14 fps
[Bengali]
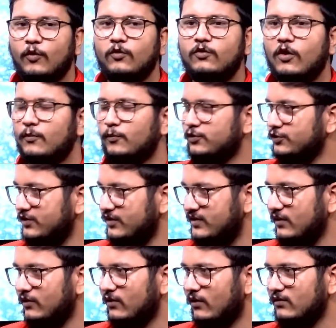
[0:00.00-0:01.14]
বহু কর্মসূচি
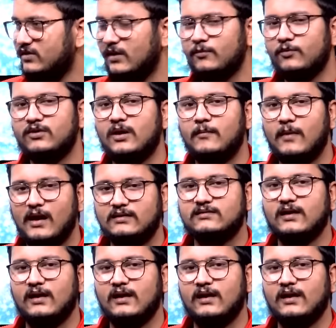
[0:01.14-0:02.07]
ছিল তখন সেই মুহূর্তে মাস্ক